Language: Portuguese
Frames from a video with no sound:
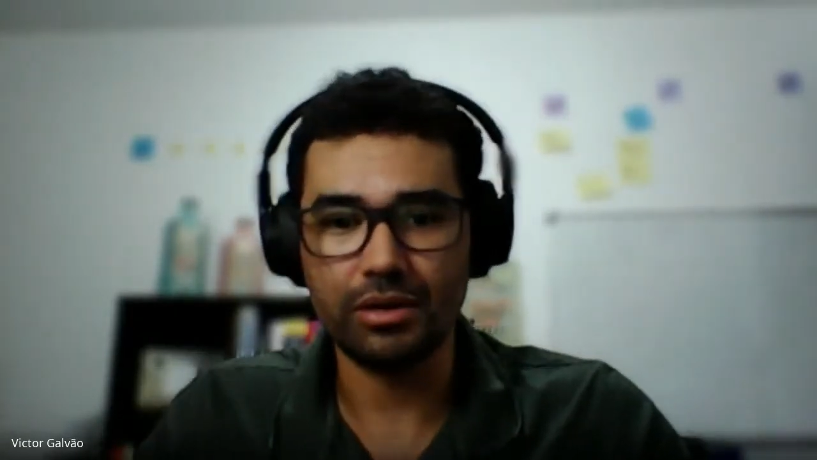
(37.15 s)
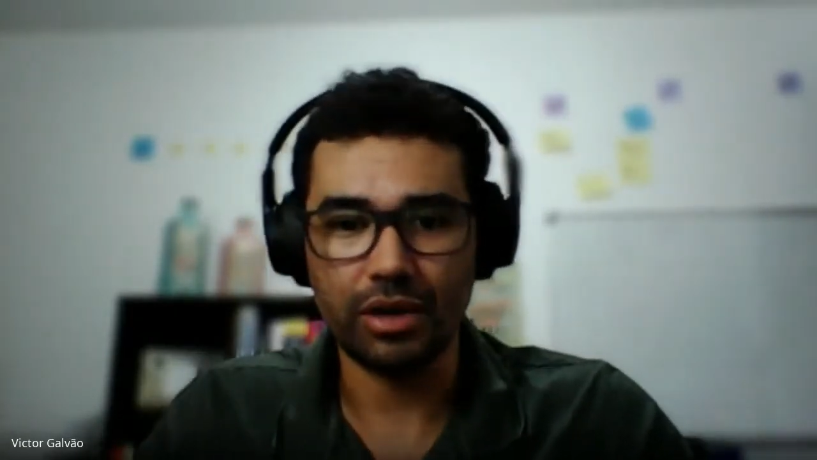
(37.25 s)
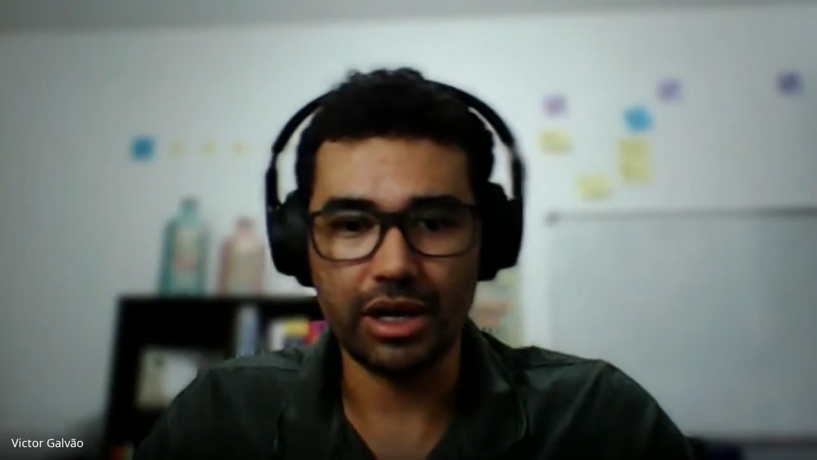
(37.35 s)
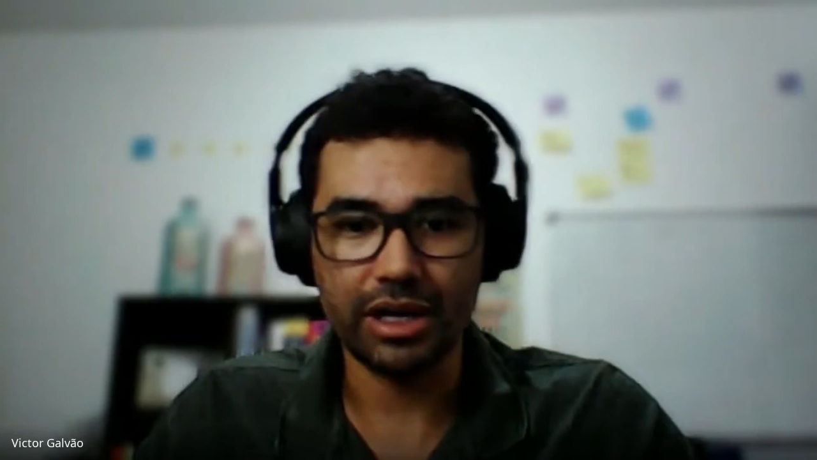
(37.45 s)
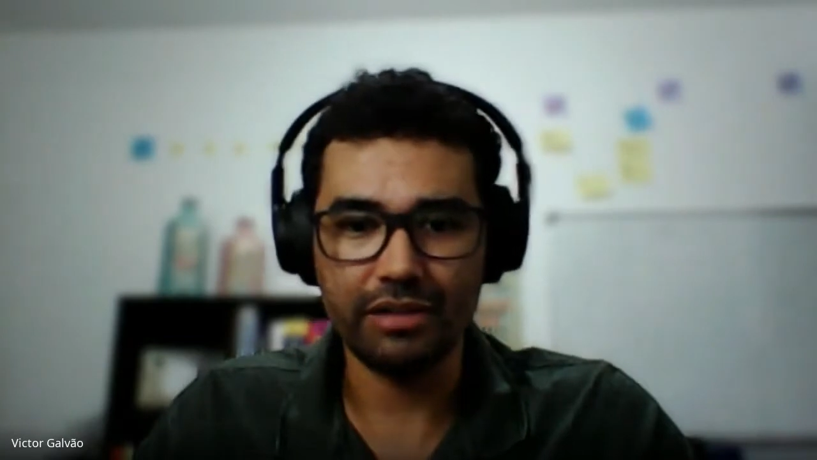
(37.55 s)

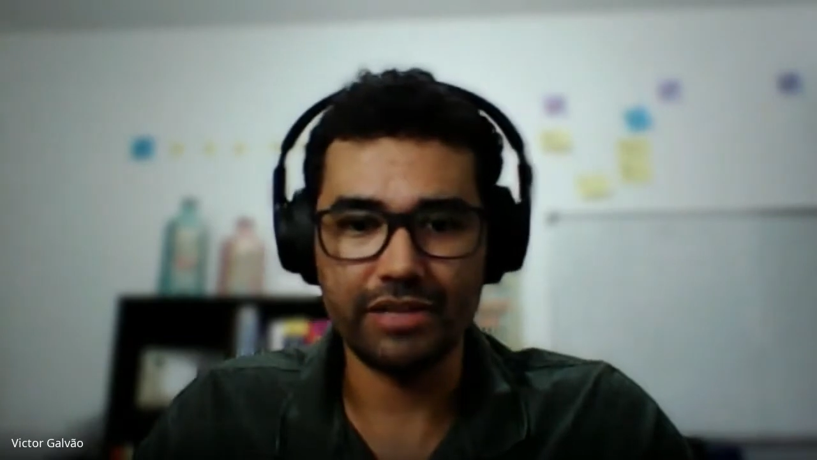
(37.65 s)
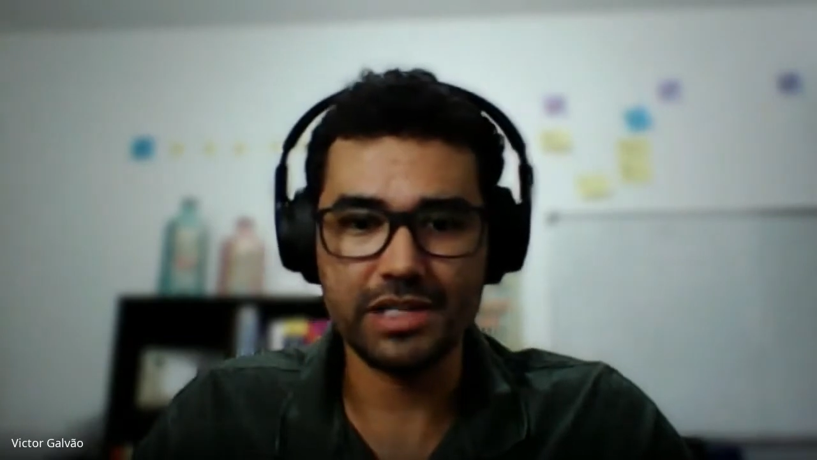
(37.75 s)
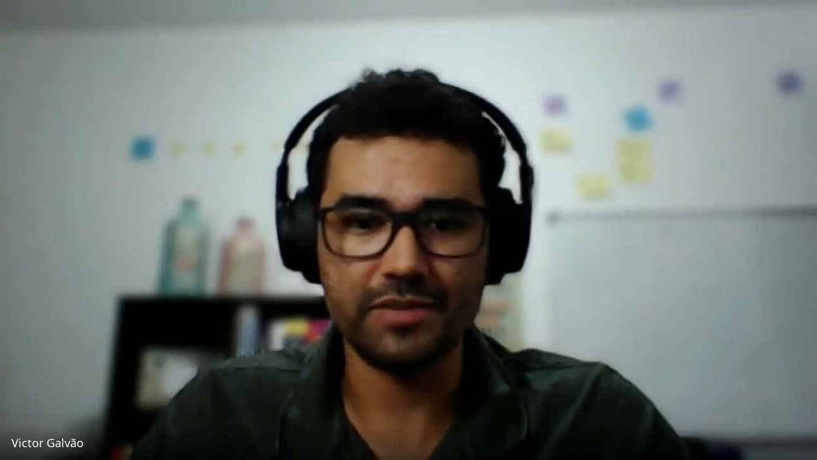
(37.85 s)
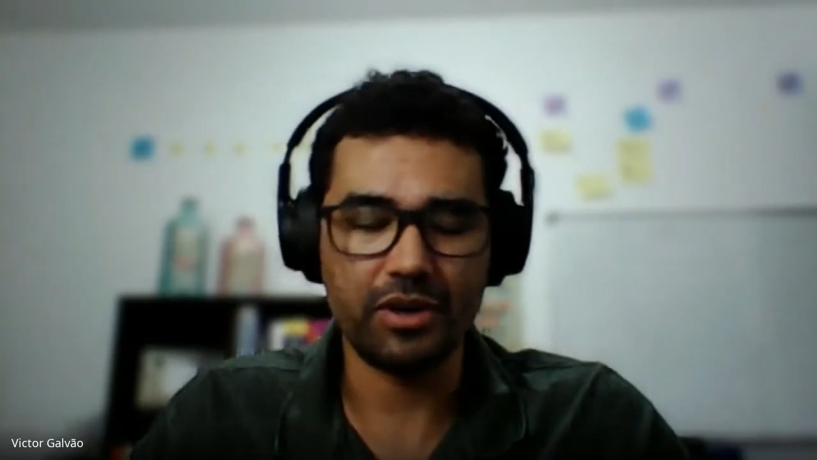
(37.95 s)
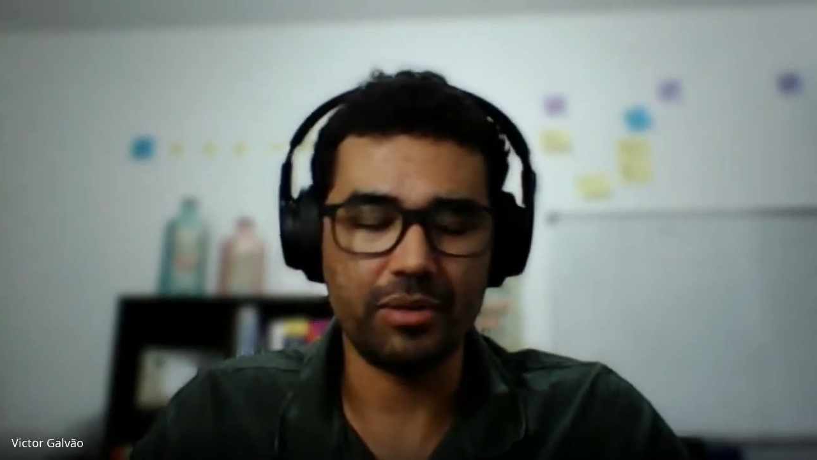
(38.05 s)
colega que vai
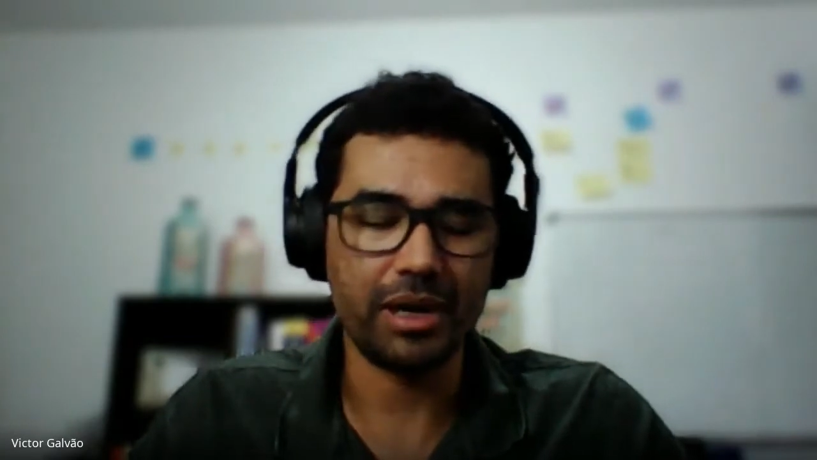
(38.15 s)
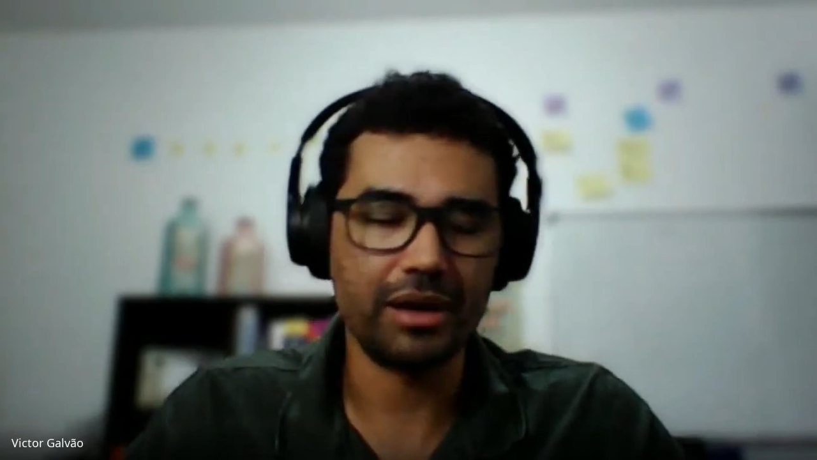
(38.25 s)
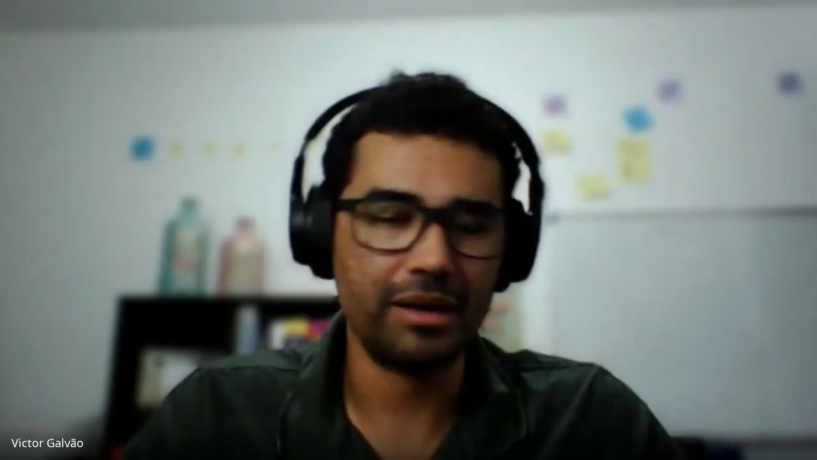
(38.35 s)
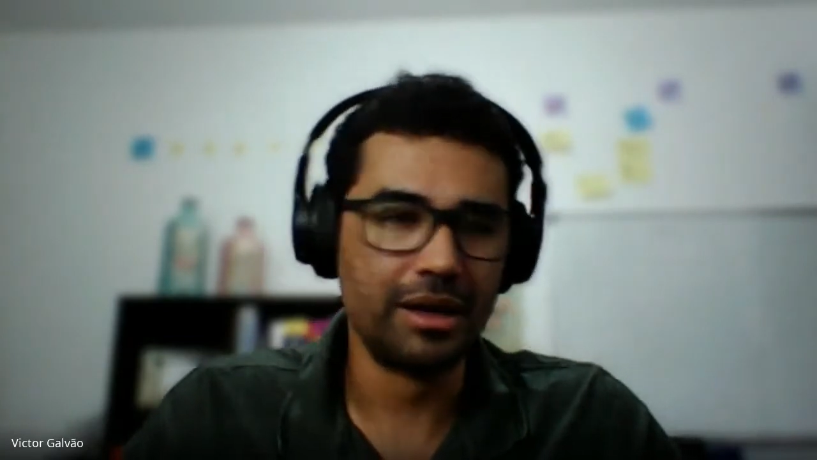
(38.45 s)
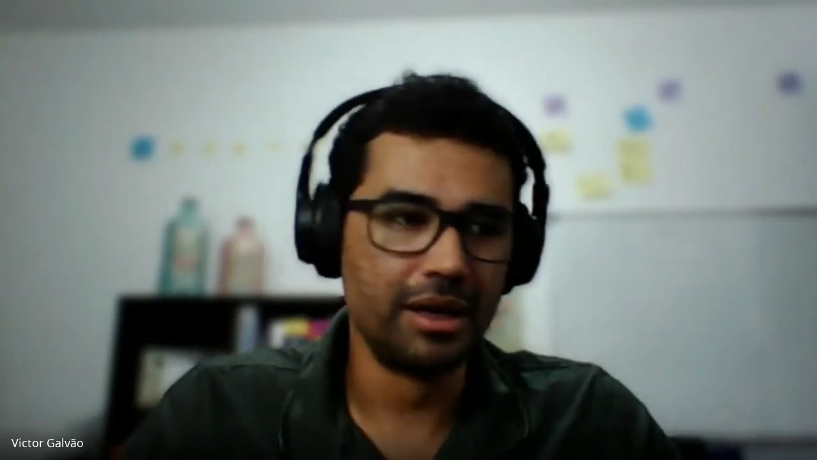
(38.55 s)
se
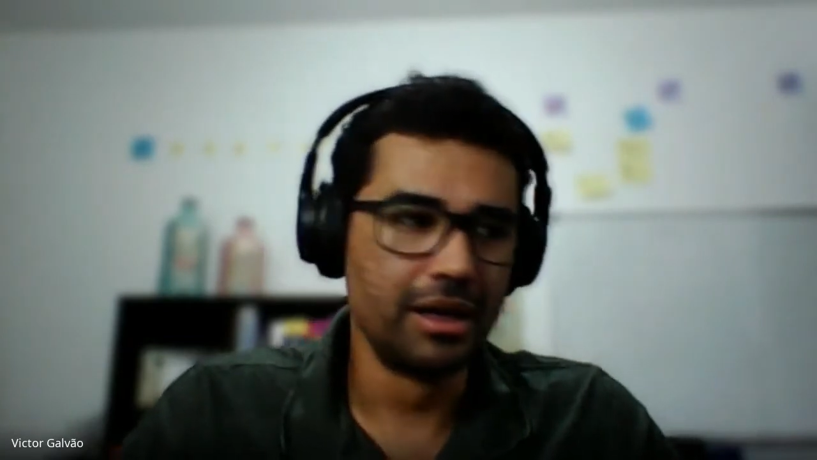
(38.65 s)
formar,